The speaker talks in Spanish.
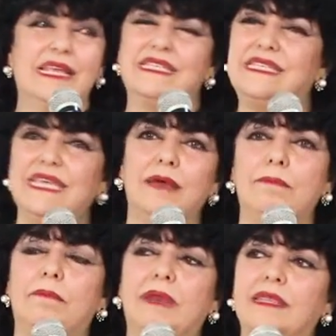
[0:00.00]

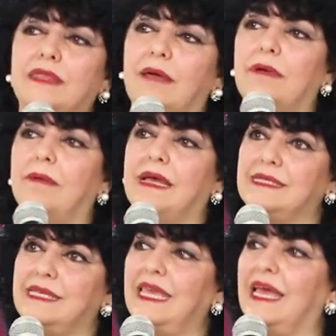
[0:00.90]
Siempre estaba
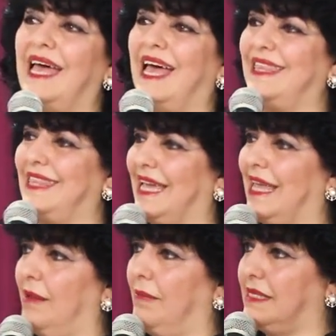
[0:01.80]
vacía hasta
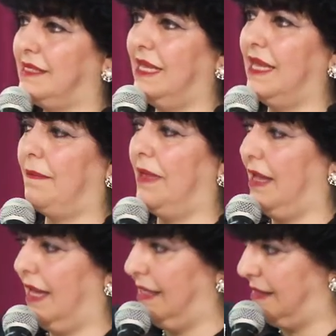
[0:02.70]
que el Mesías
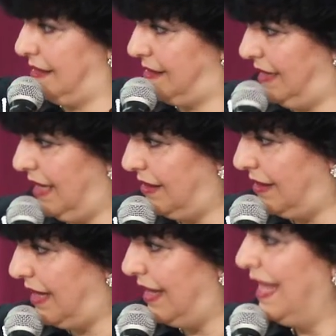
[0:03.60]
venga y se
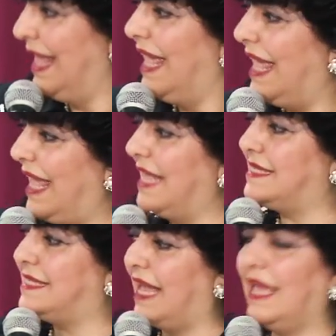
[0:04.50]
siente
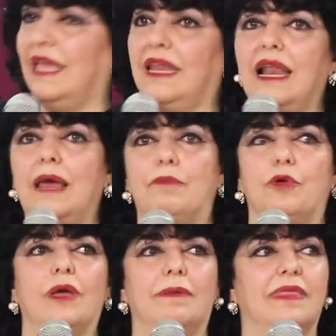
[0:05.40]
esa era la
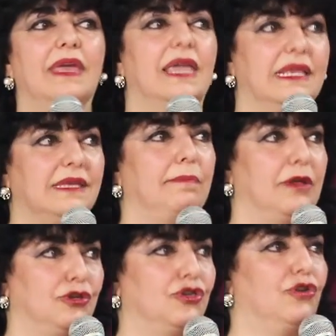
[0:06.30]
prueba de que esa
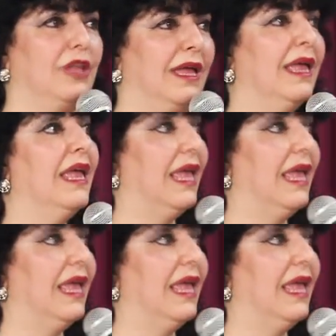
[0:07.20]
persona